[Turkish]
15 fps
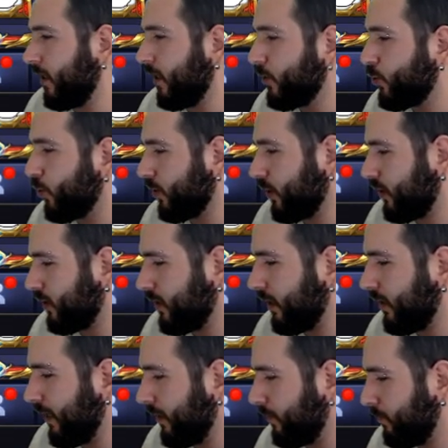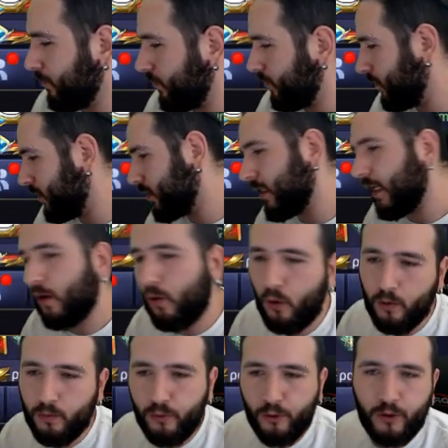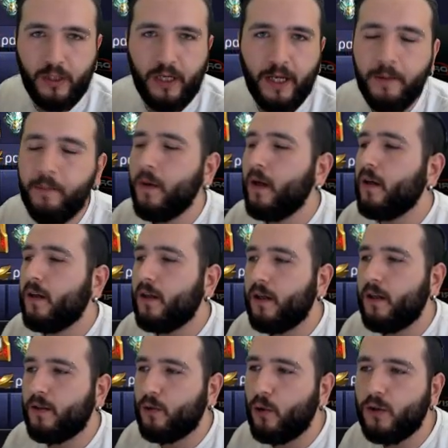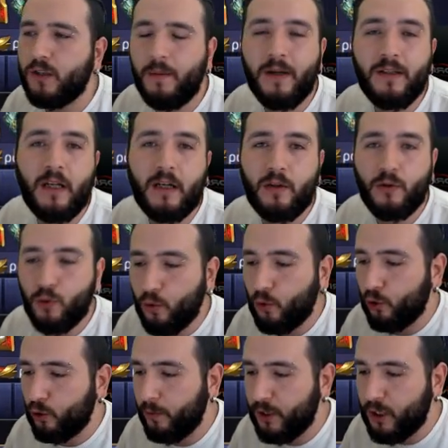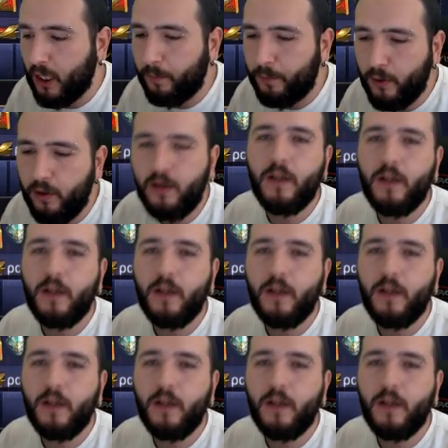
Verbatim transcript: en çok istenilen istek olmuş diyeyim. E, son zamanlarda çok gözüme çarpıyor.